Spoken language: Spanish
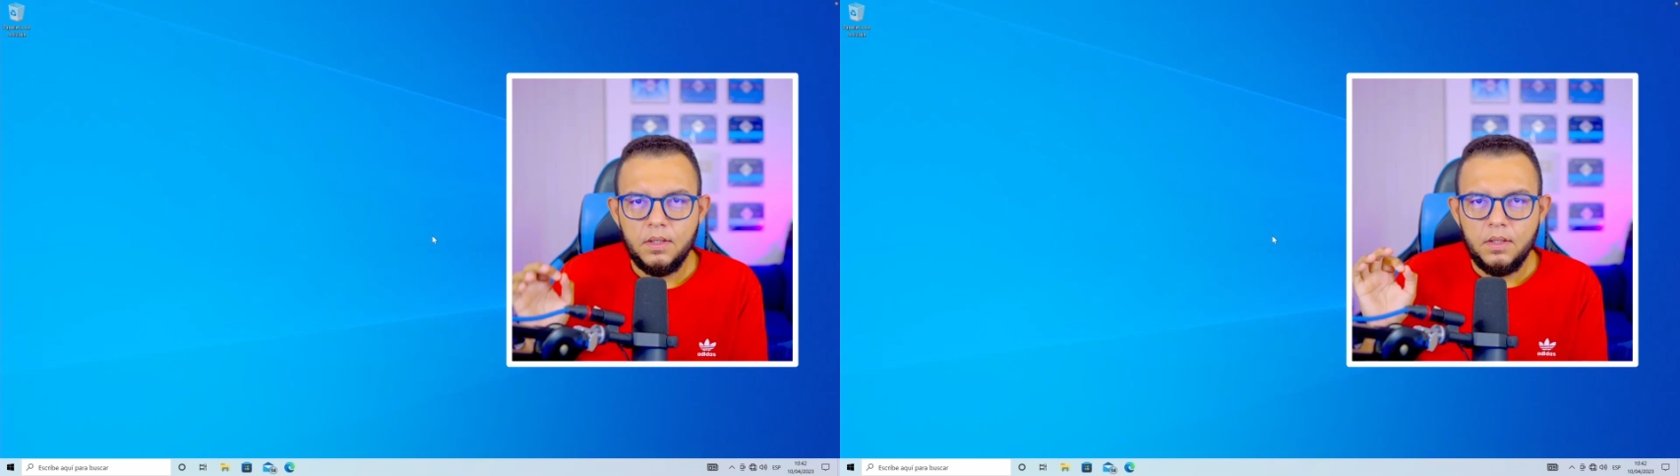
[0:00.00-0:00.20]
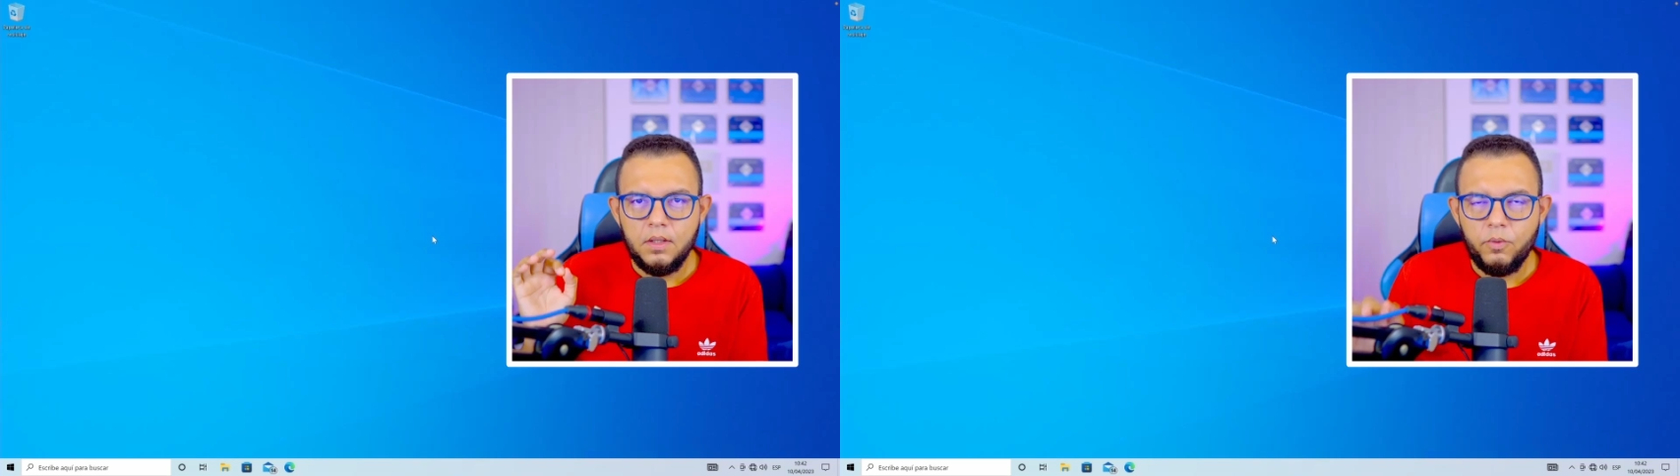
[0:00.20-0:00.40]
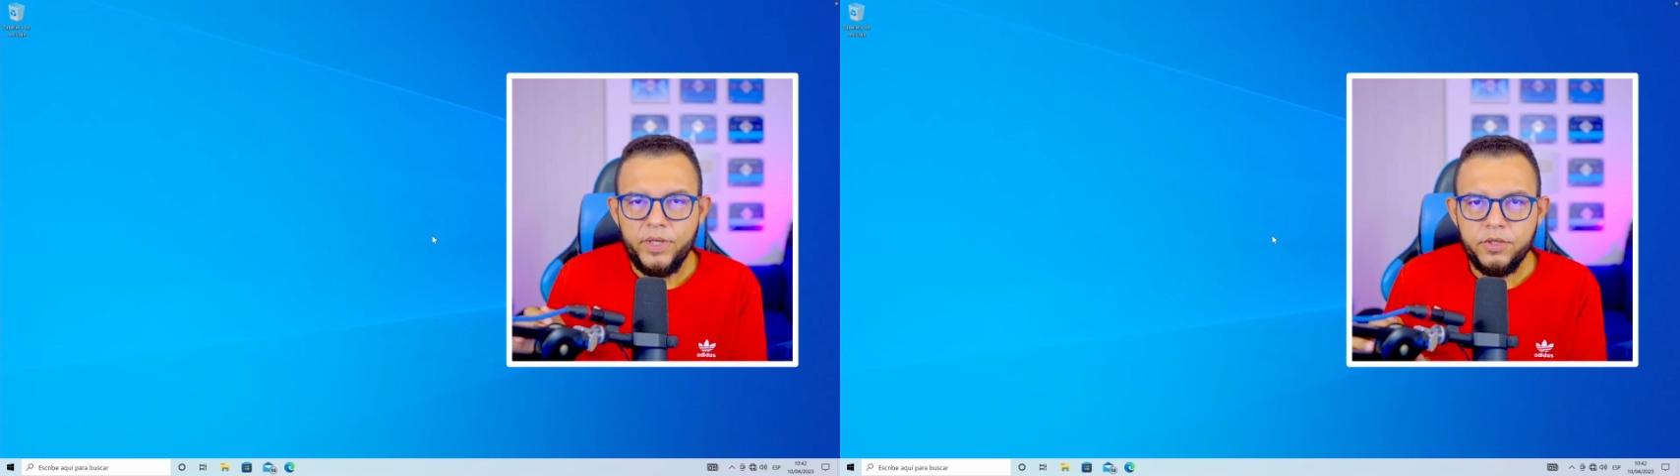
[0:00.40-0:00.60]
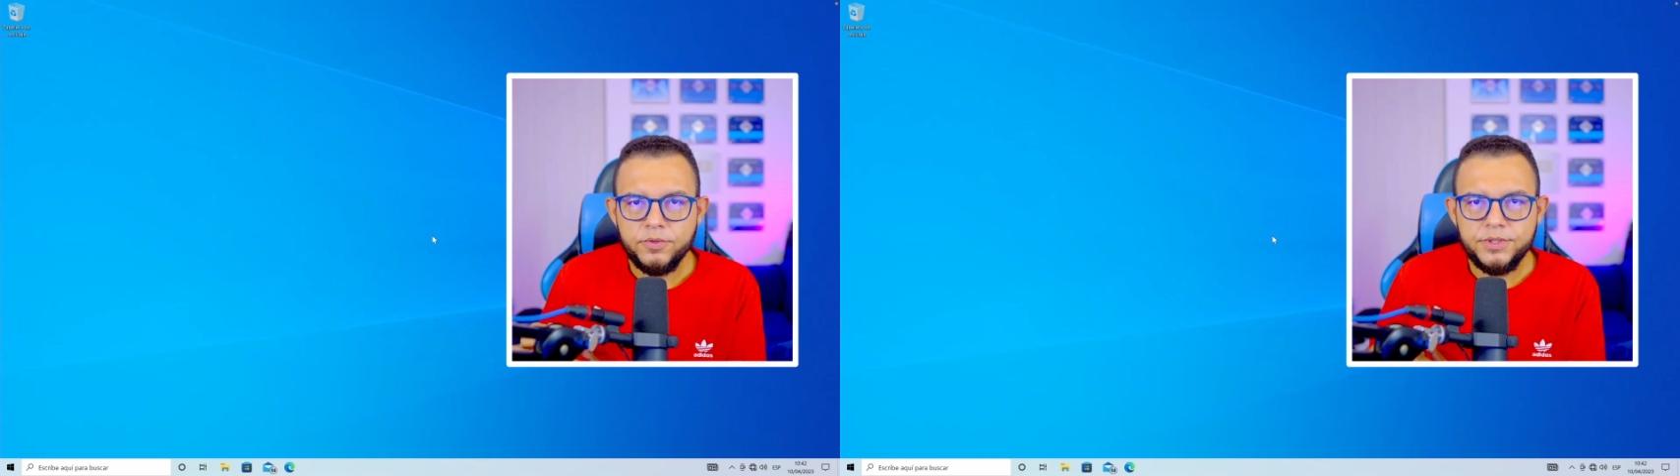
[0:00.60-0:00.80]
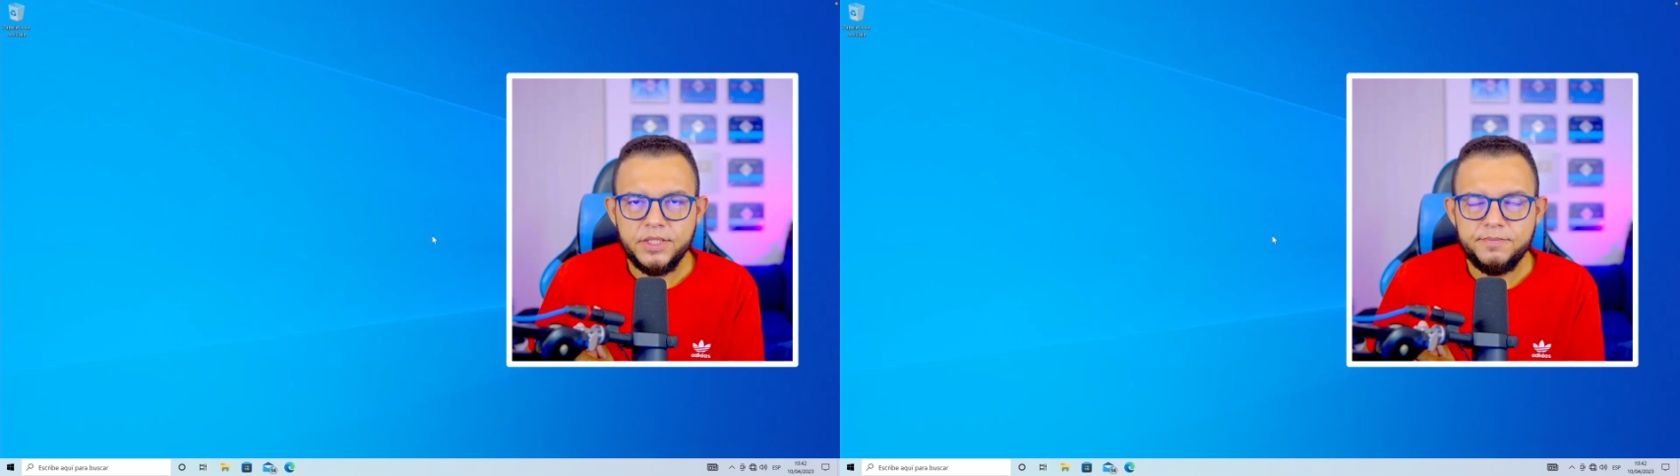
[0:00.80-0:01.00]
Windows
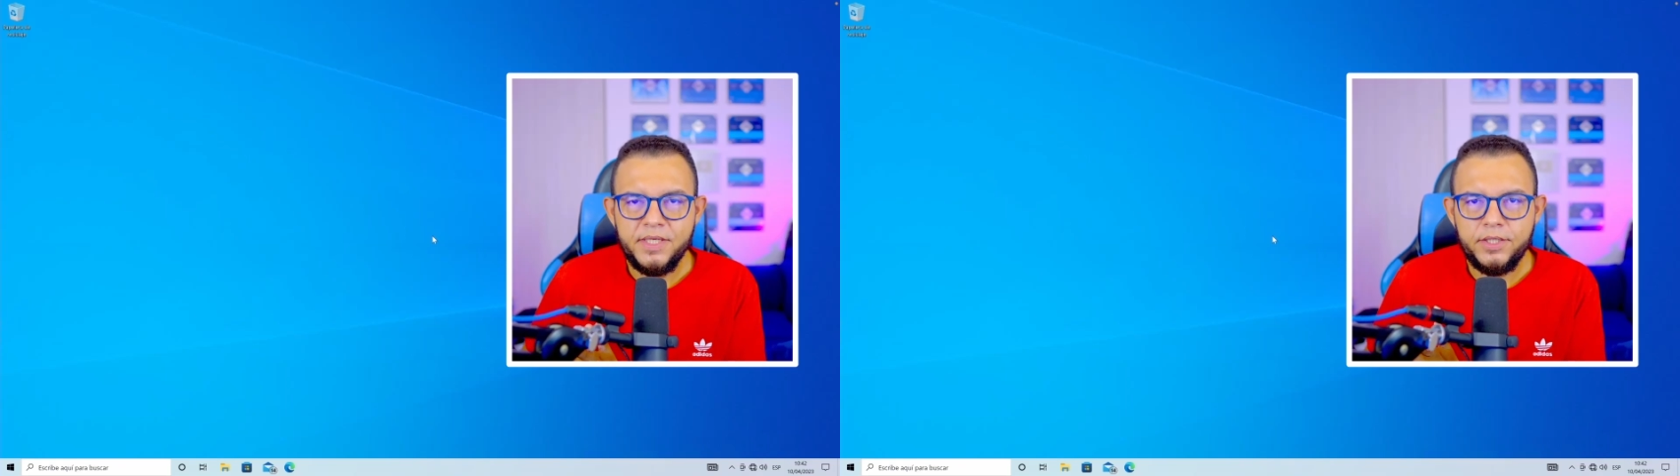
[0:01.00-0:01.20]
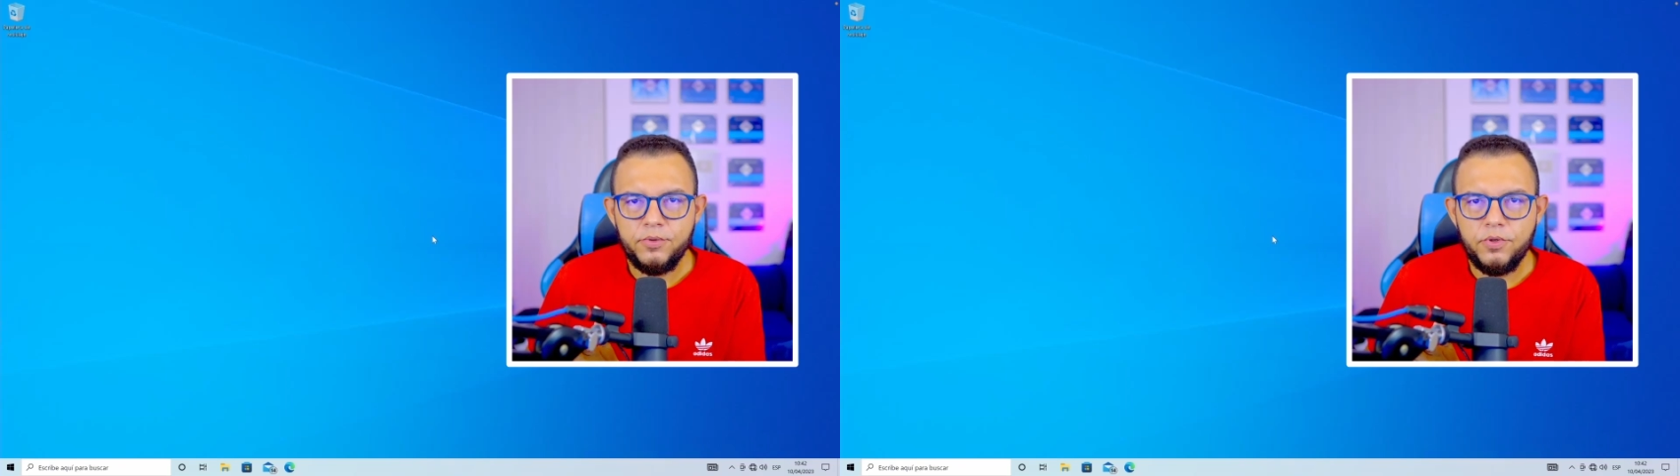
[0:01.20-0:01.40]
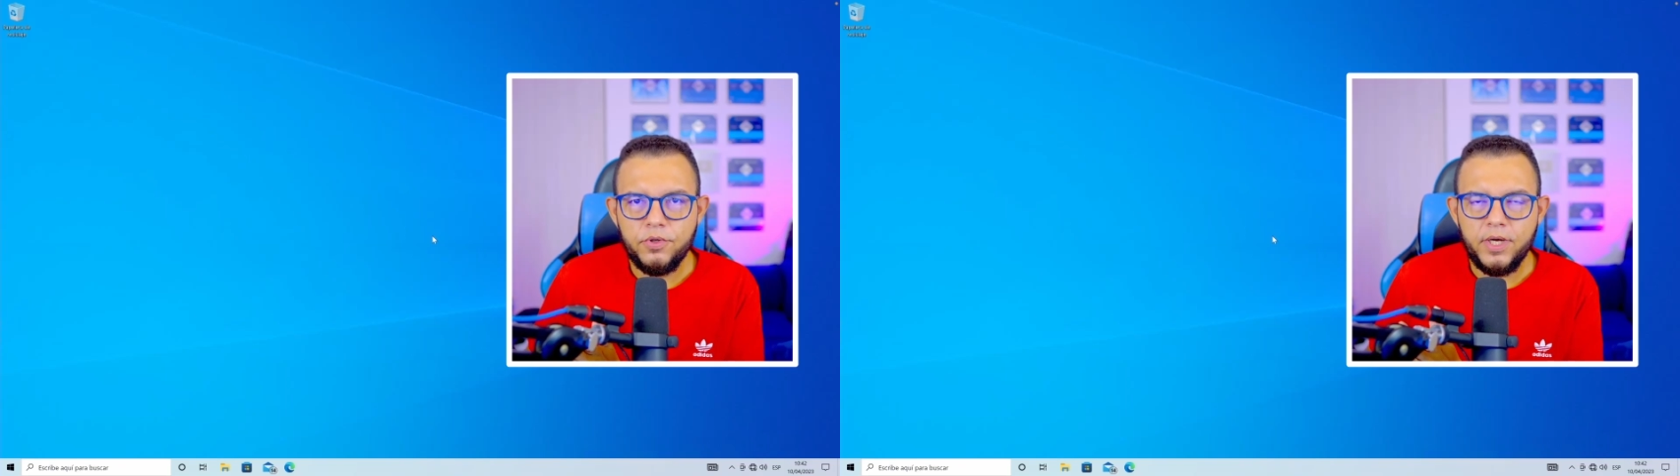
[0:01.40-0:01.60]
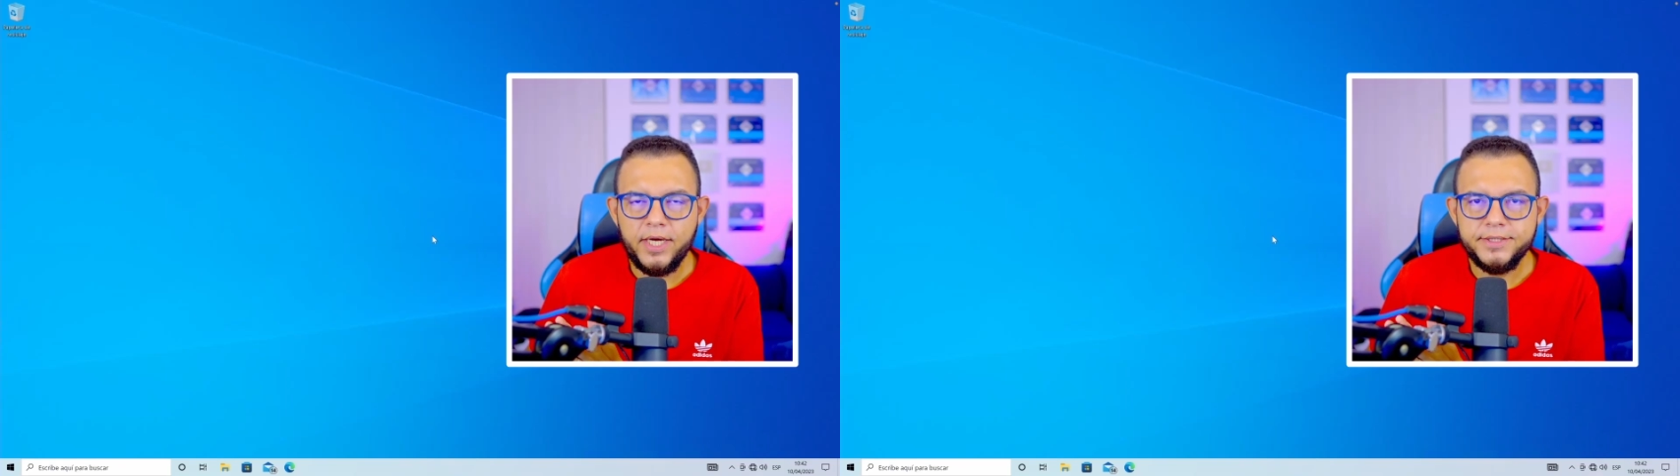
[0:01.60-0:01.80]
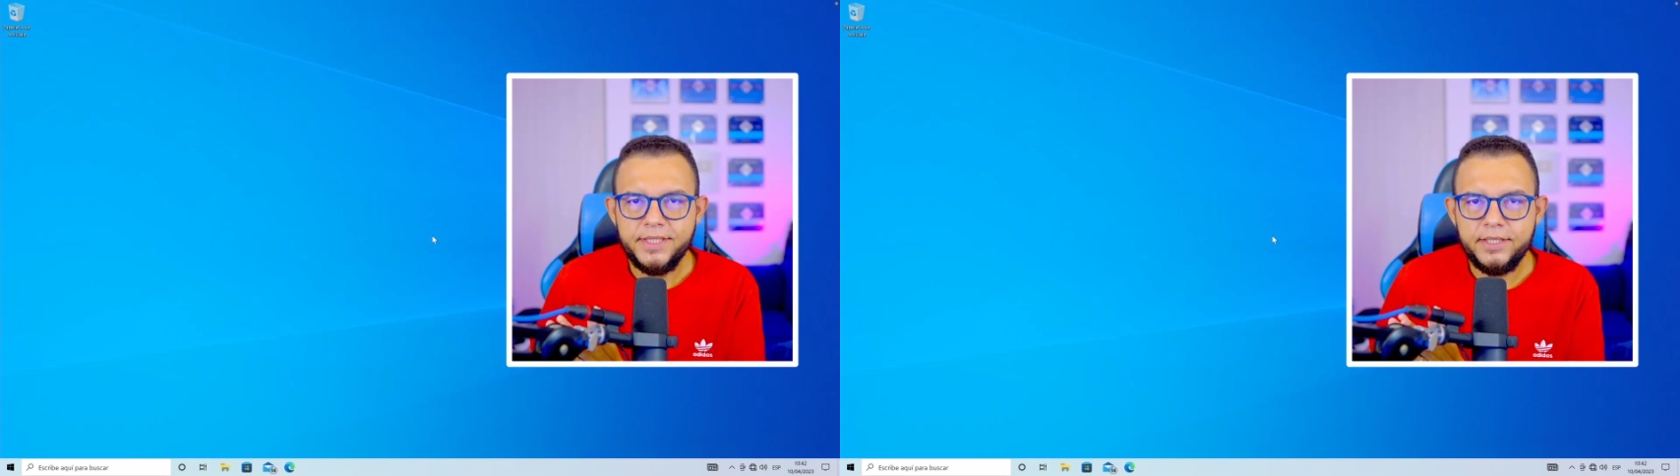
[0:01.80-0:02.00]
10
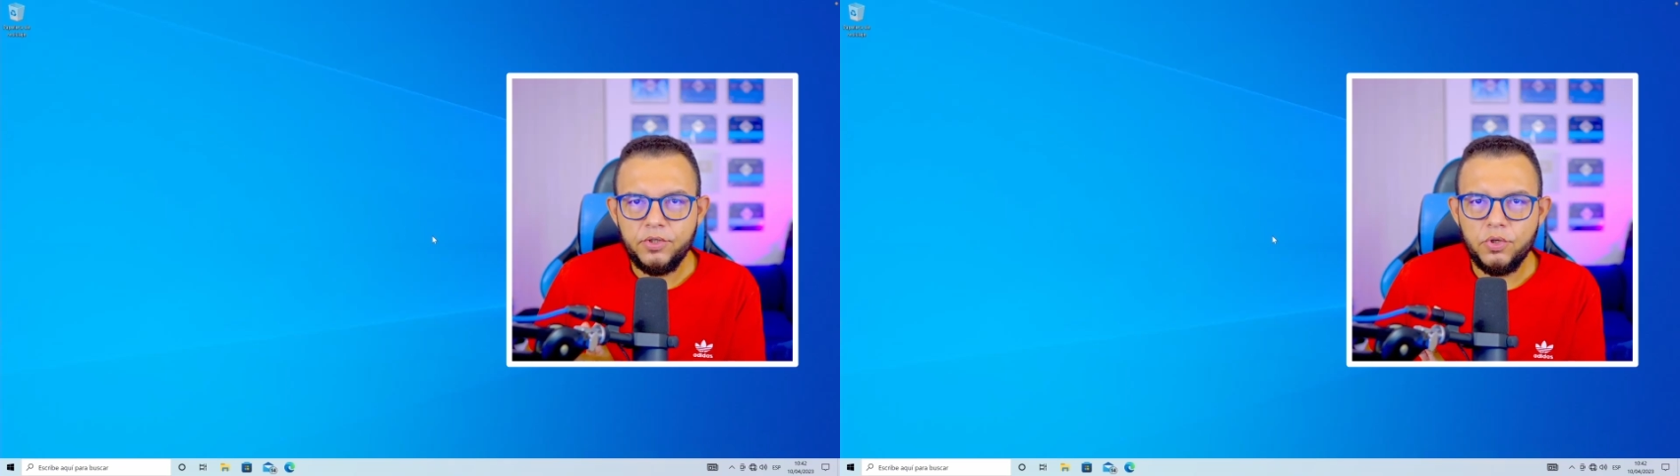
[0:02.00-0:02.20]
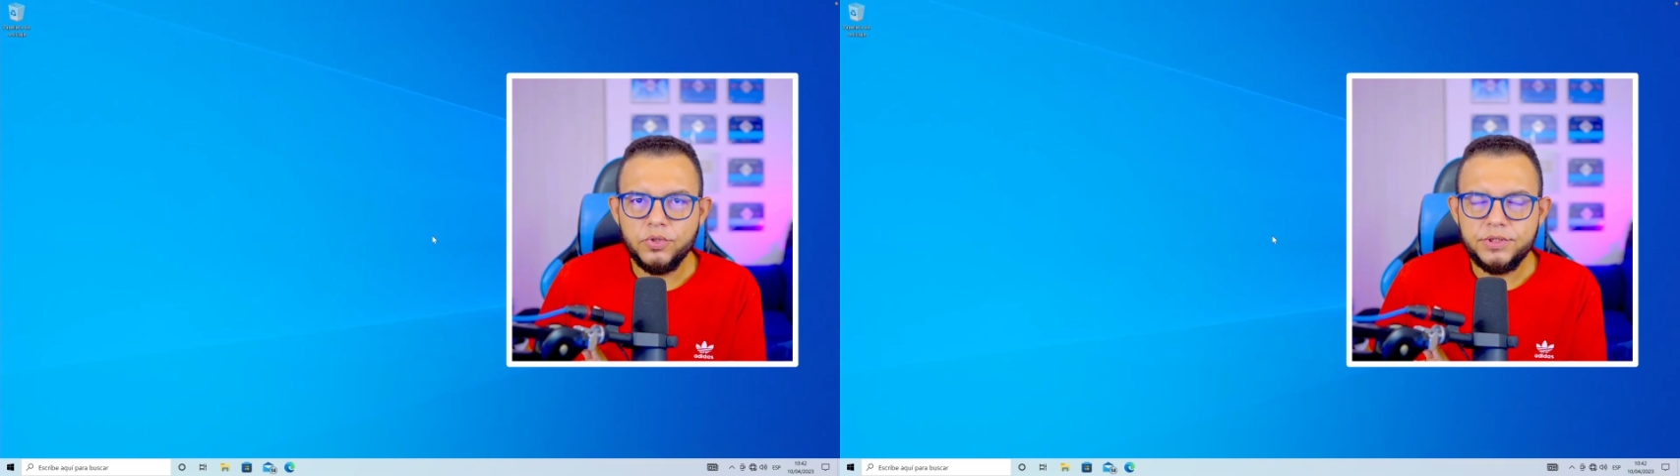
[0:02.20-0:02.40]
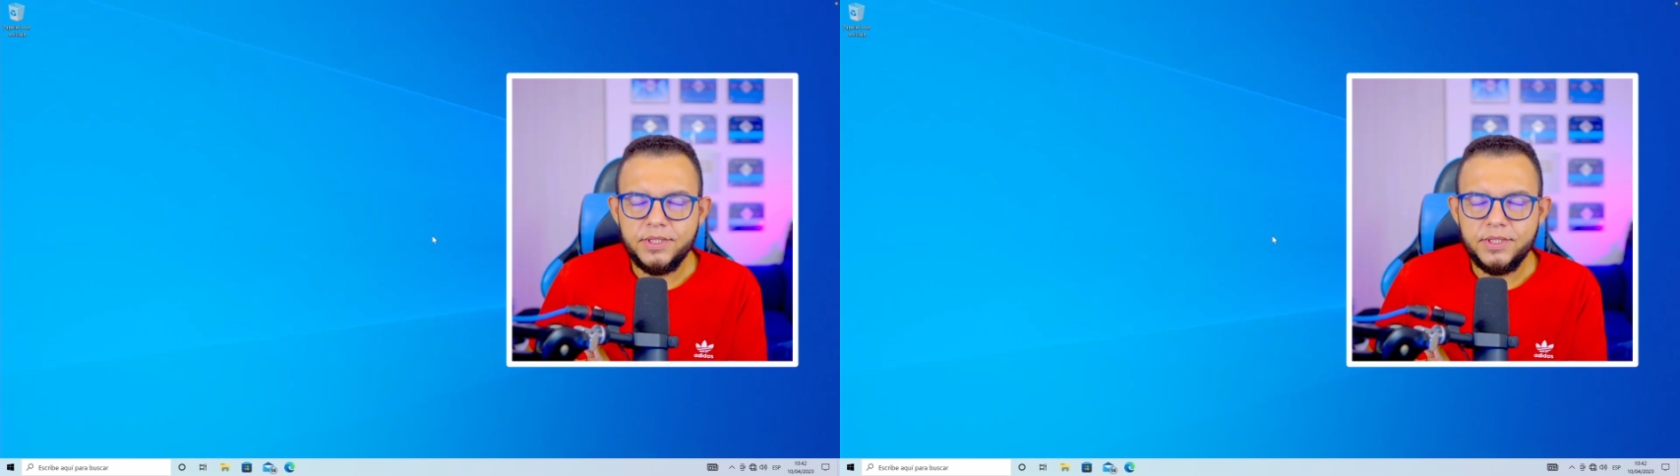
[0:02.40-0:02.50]
21H2